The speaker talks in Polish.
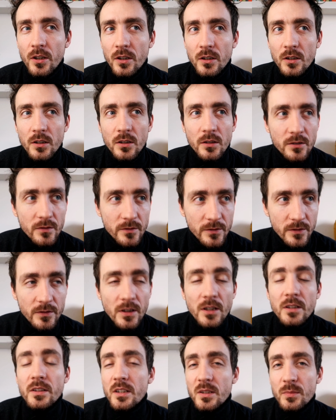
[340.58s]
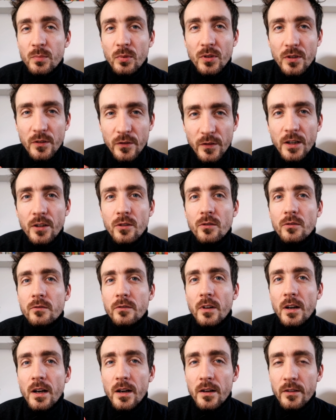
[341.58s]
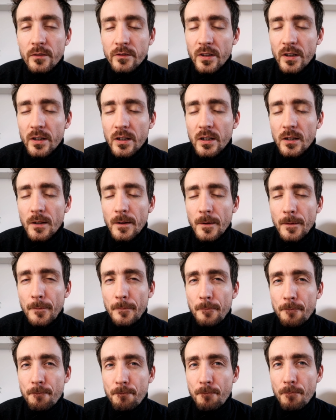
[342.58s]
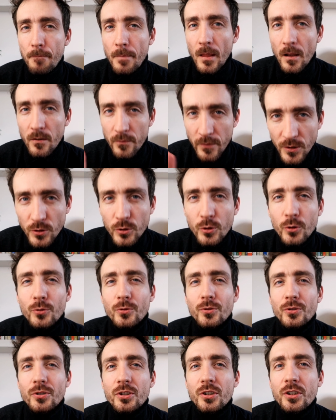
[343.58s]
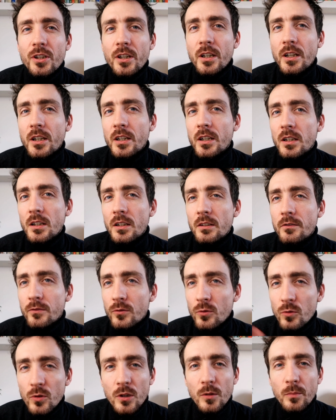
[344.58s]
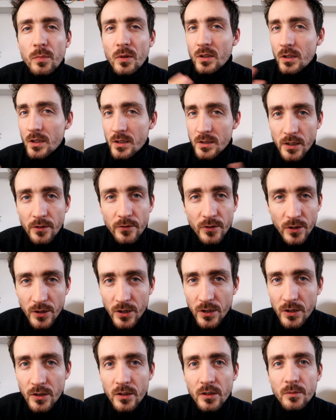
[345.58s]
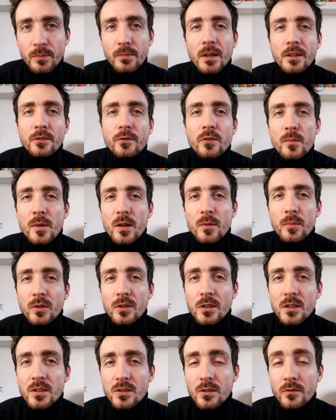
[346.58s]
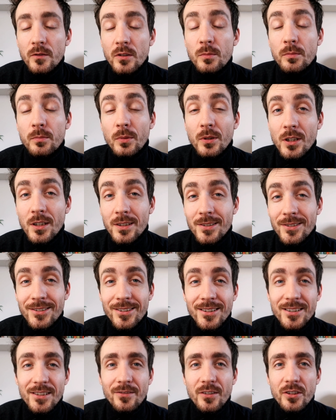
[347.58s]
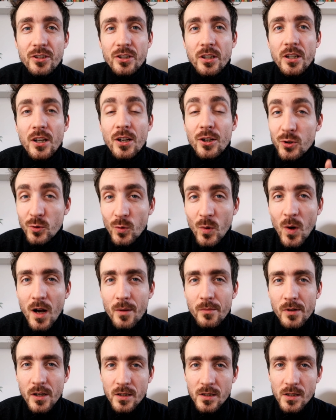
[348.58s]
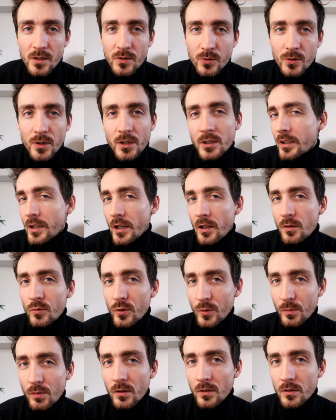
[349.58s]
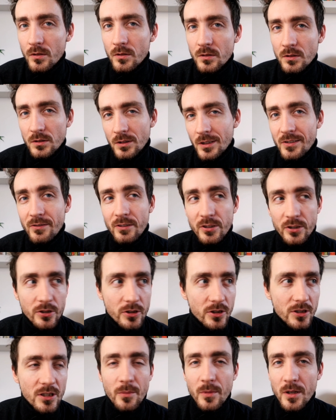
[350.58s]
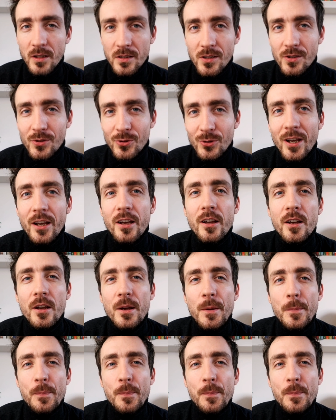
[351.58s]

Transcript: e, na, na Spotify, na w iTunesie, w Google Podcast i w tych innych platformach podcastowych. Podcast nazywa się Słucham, recenzuję, tak jak mój blog nazywa się Czytam, recenzuję.